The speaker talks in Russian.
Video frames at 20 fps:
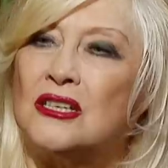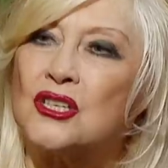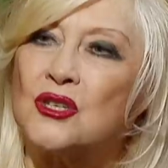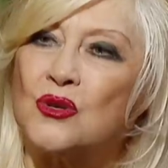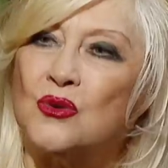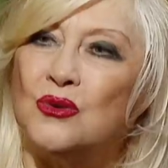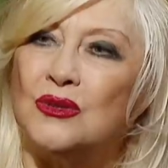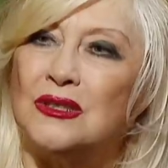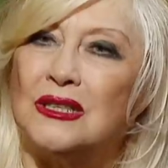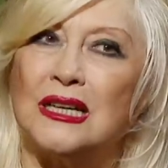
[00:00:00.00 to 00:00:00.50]

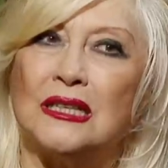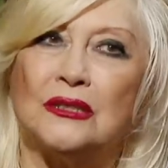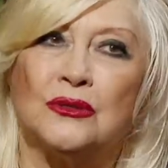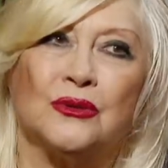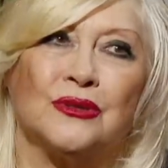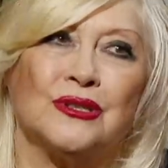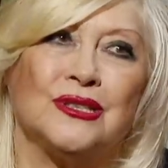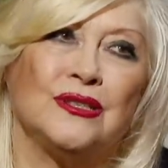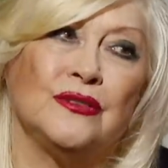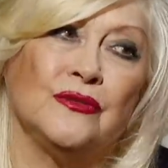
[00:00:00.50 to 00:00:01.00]
школа,
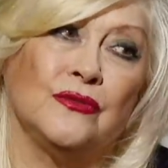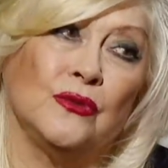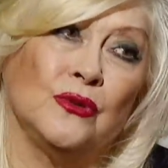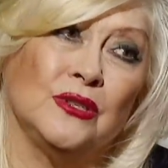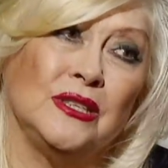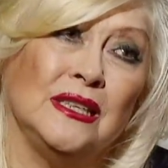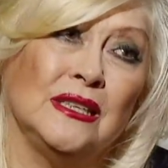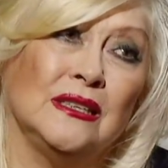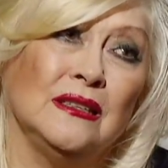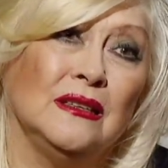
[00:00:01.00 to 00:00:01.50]
которая
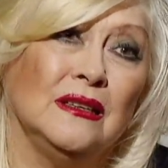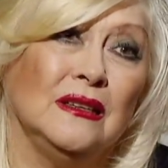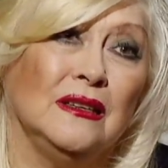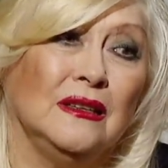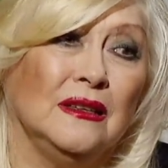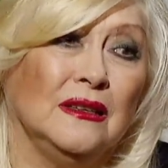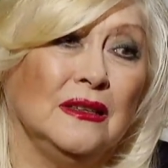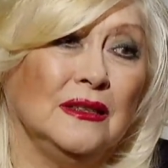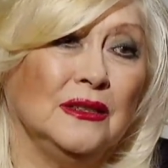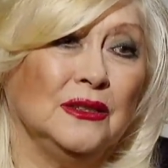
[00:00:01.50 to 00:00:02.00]
сегодня,
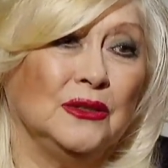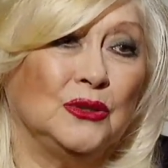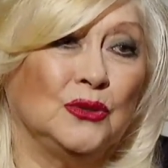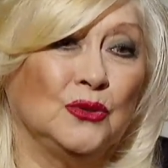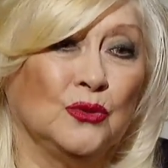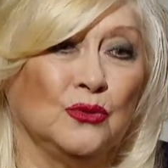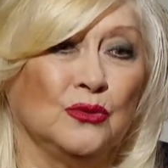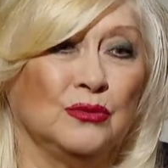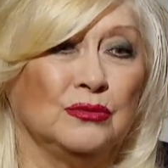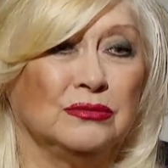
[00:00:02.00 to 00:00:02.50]

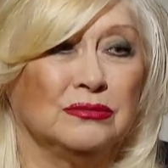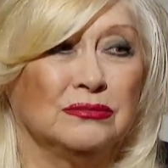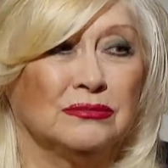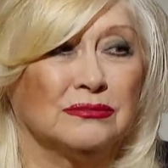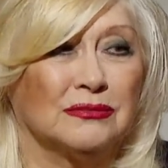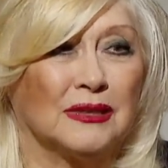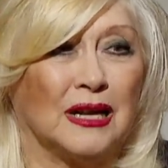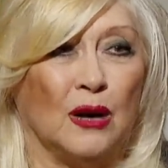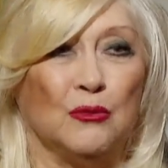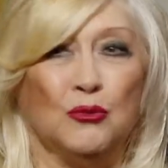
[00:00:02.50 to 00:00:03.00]
ну,
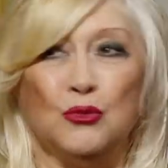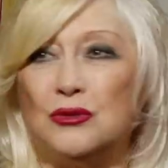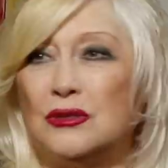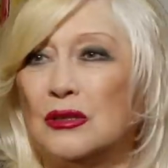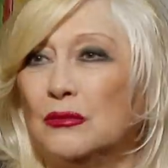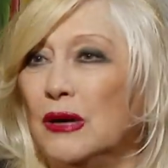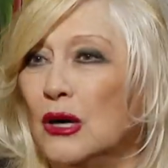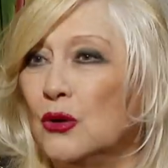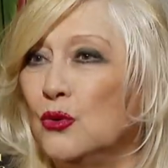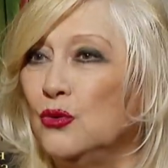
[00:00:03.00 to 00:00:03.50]
кому-то
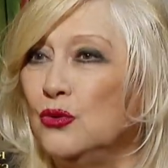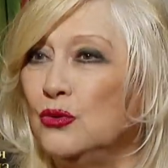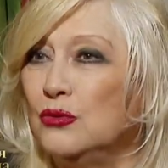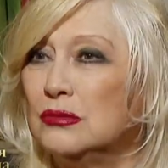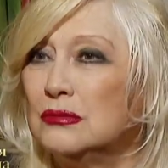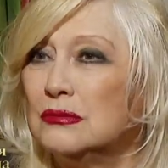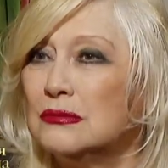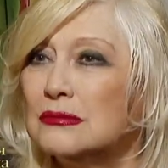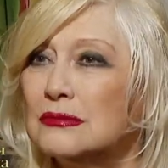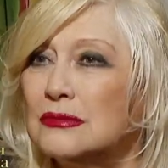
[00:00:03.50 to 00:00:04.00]
могу
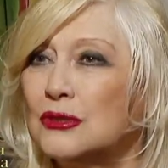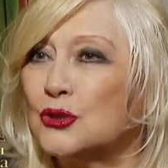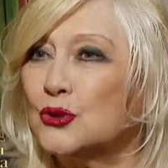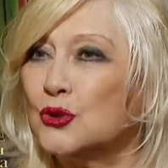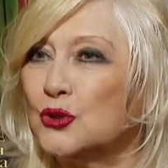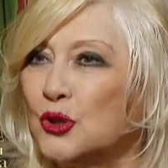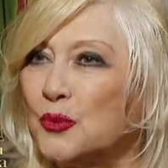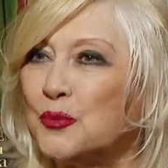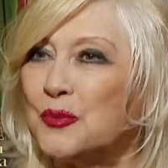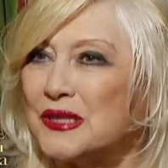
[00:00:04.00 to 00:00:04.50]

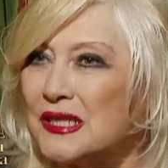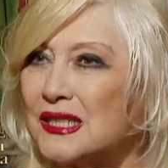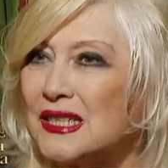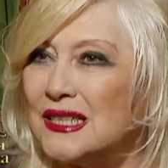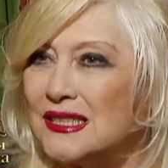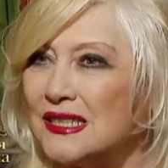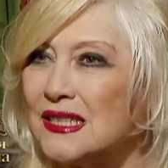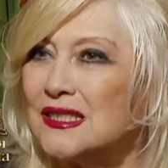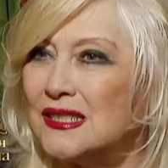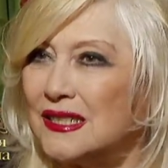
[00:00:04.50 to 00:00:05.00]
что-то
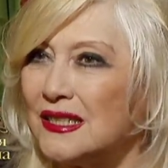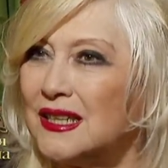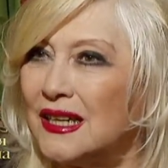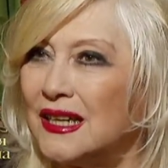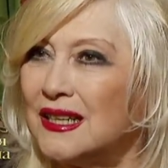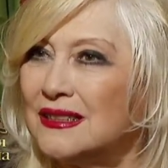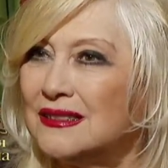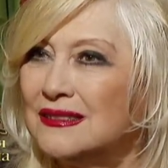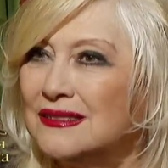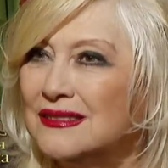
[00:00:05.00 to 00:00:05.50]
подсказать
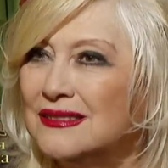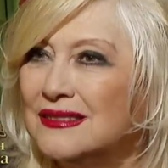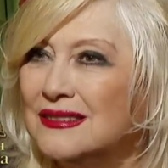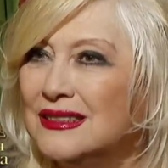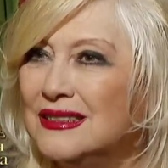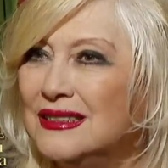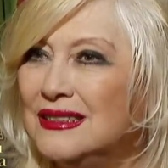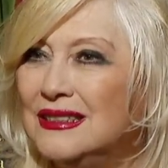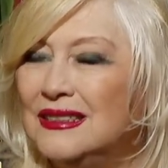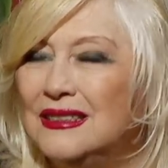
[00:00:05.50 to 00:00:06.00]
я.
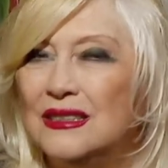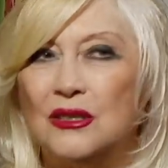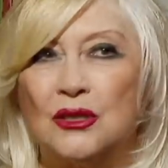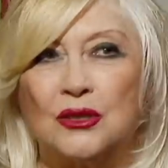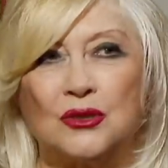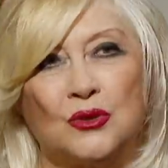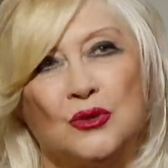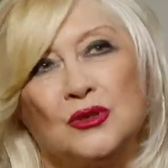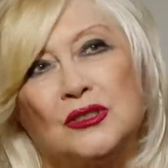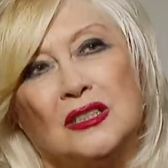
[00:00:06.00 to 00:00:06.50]

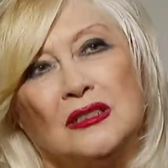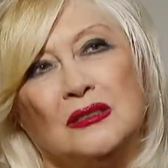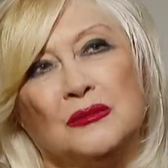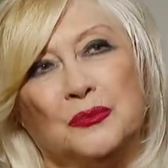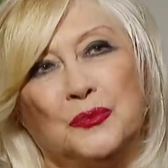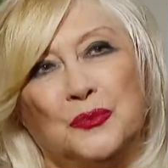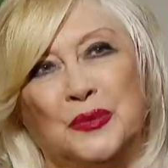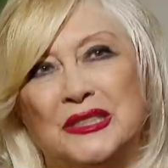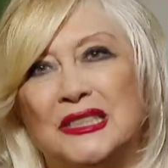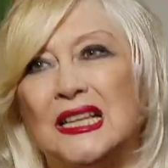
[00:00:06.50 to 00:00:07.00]
Кто-то
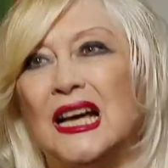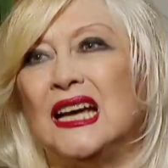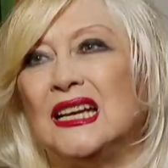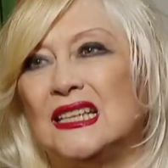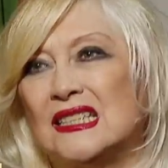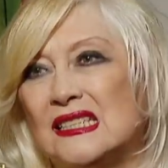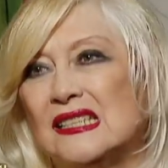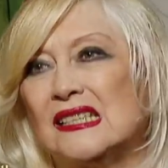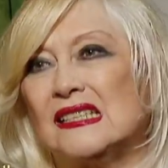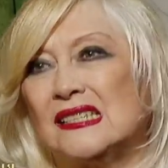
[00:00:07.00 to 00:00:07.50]

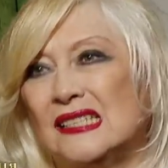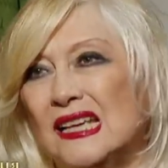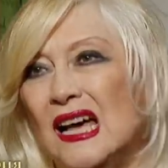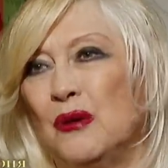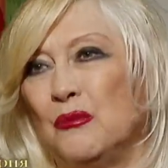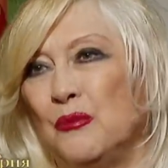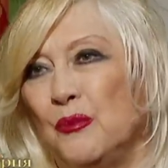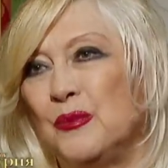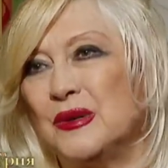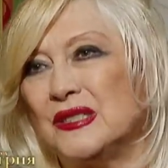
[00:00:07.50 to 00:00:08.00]
пытается
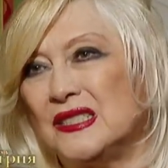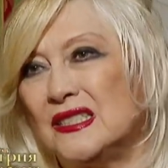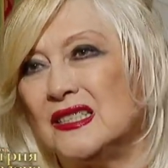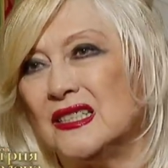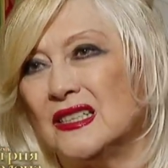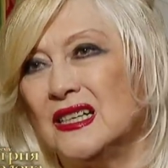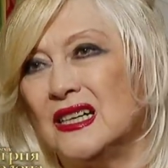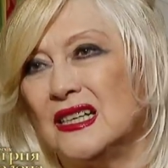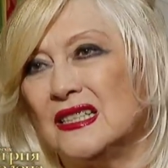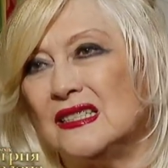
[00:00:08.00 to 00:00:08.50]
сам
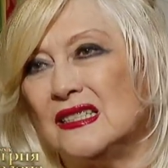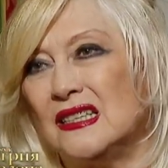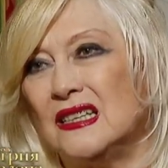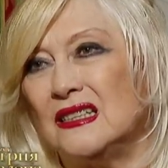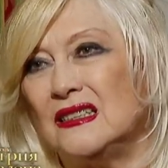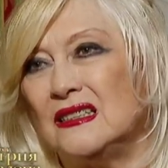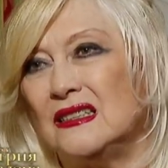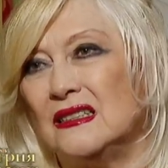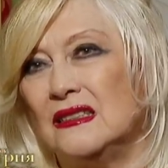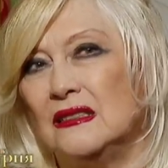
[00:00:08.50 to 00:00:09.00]
постигать
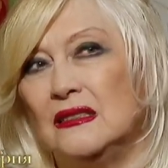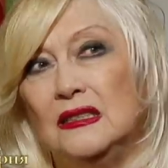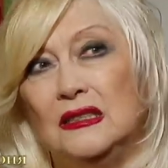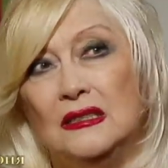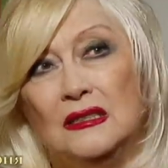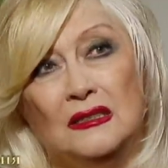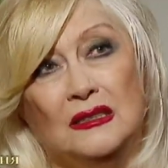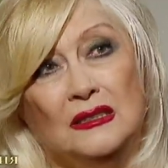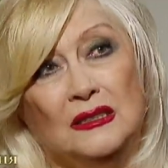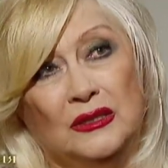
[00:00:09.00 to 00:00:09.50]
это,
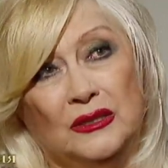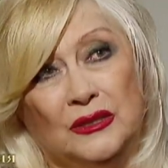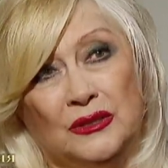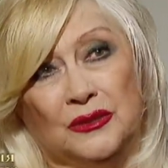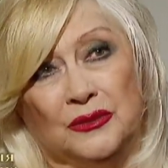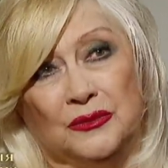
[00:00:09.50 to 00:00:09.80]
э,